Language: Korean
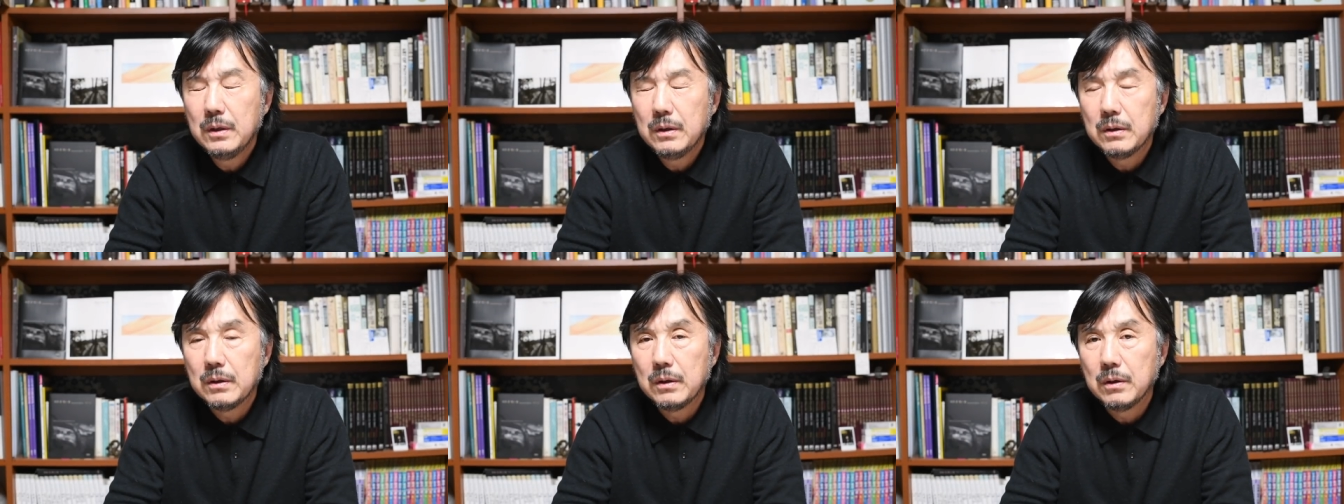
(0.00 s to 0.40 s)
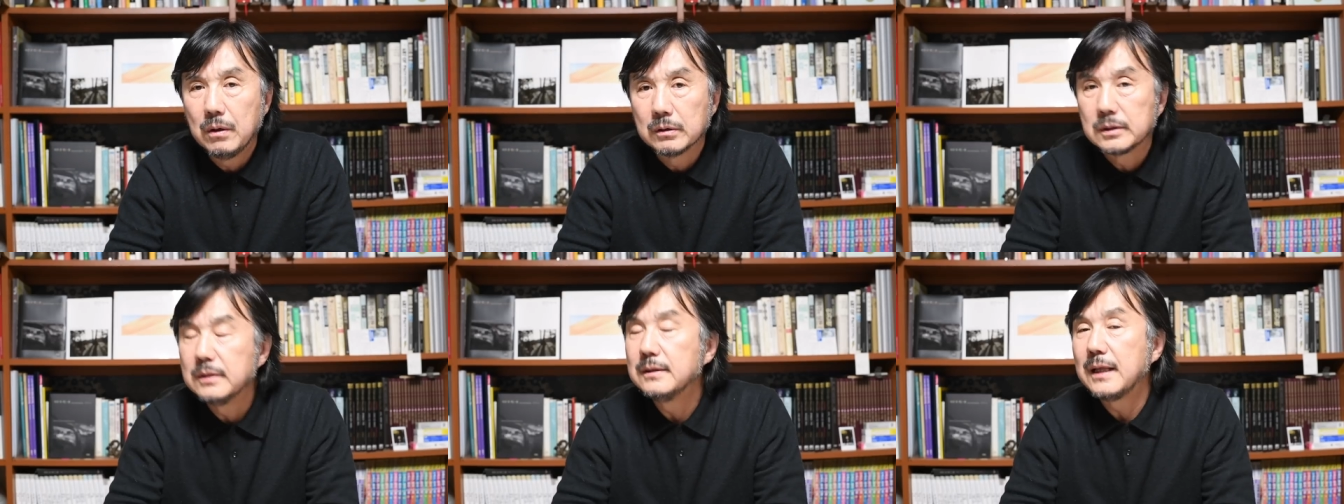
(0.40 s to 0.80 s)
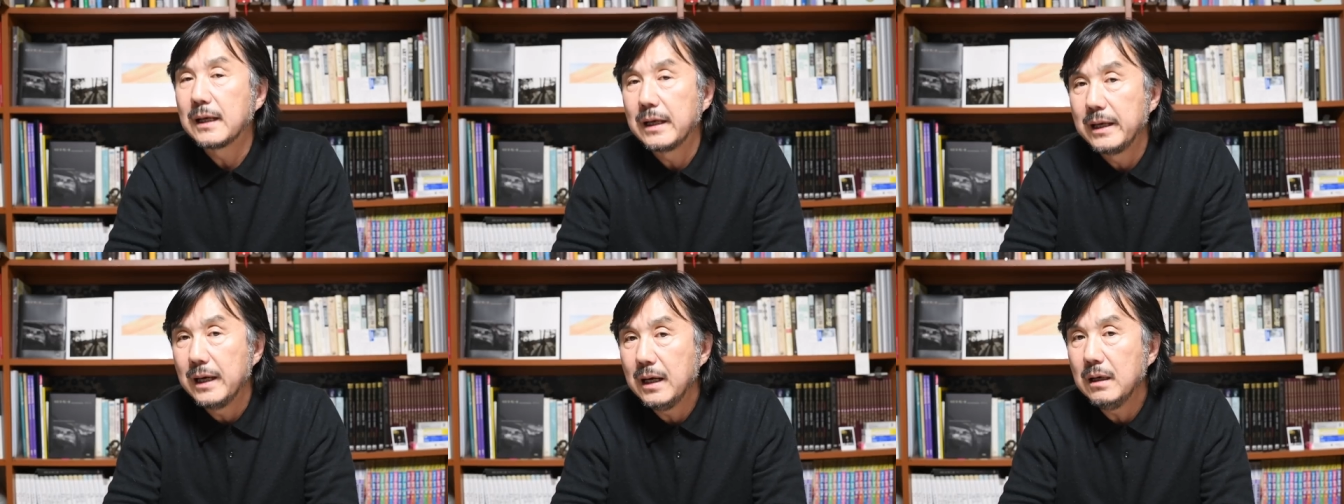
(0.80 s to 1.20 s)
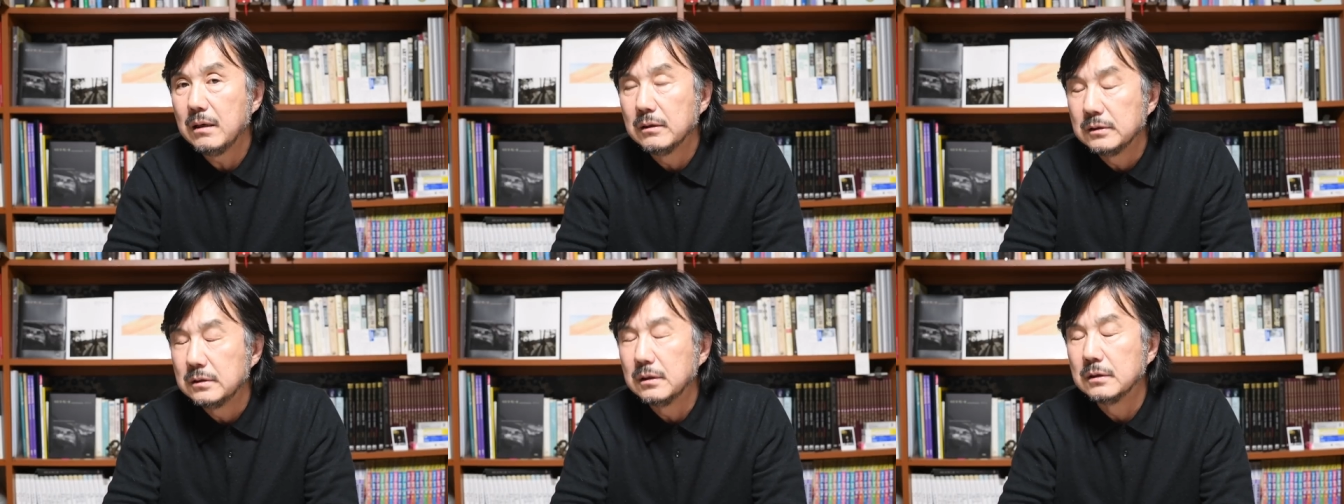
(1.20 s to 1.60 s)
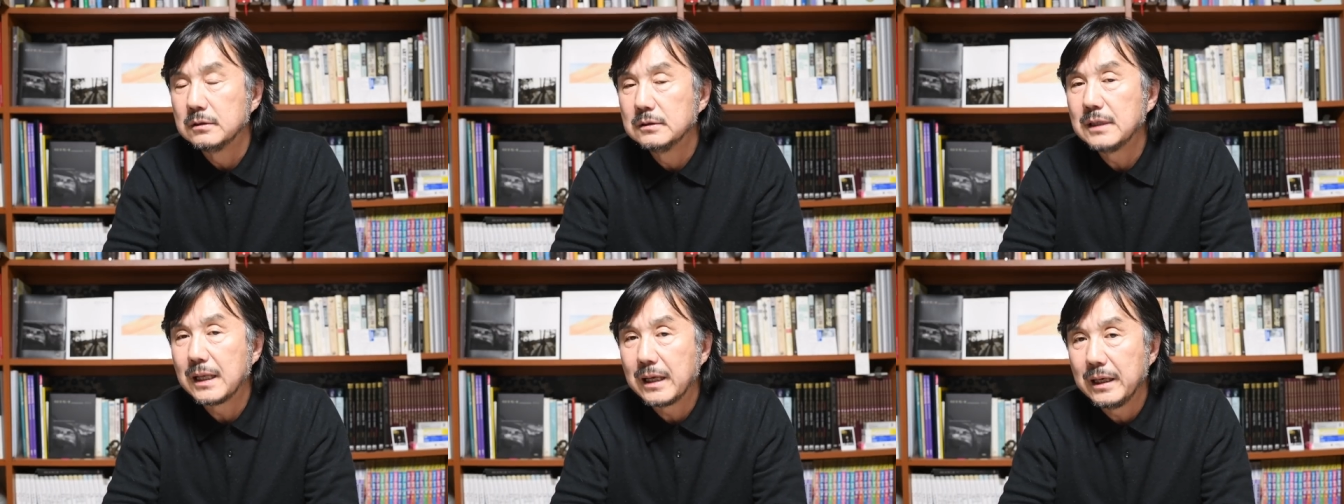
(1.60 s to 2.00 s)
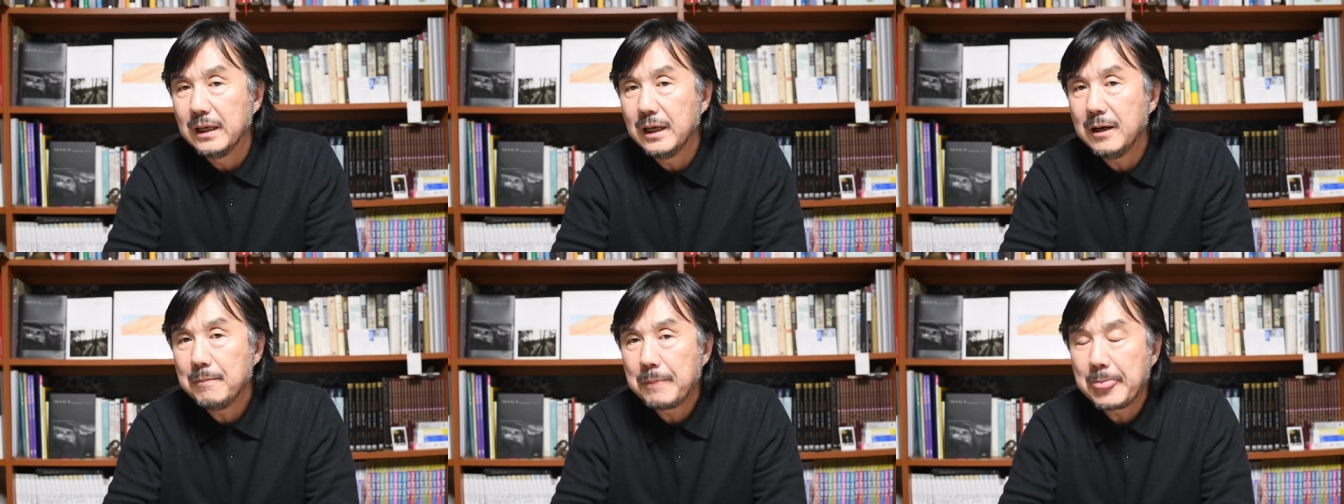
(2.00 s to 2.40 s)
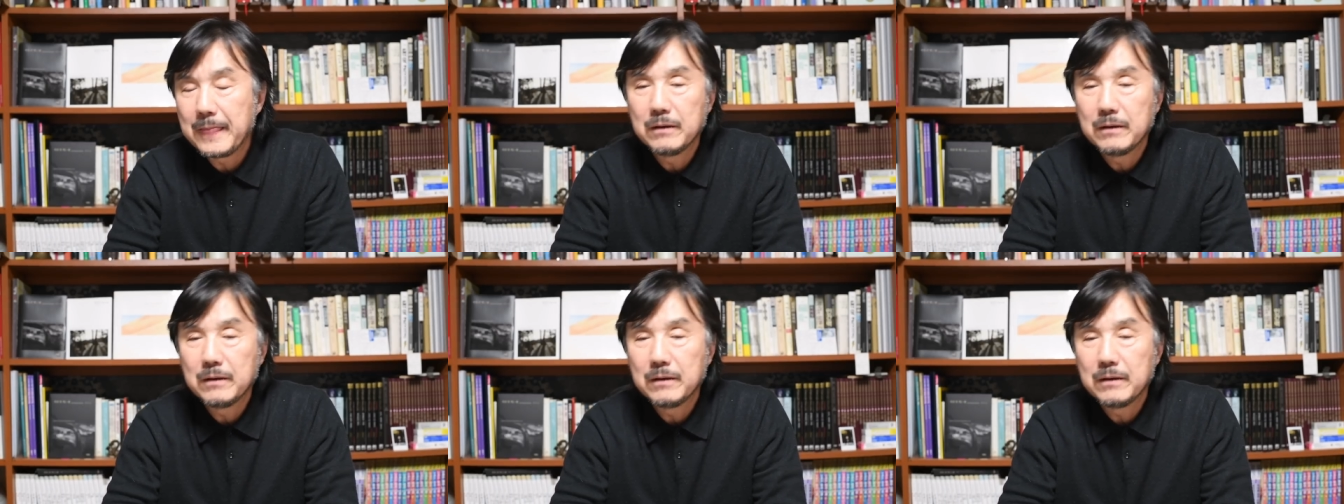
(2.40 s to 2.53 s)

어떤 나라야, 어느 나라야,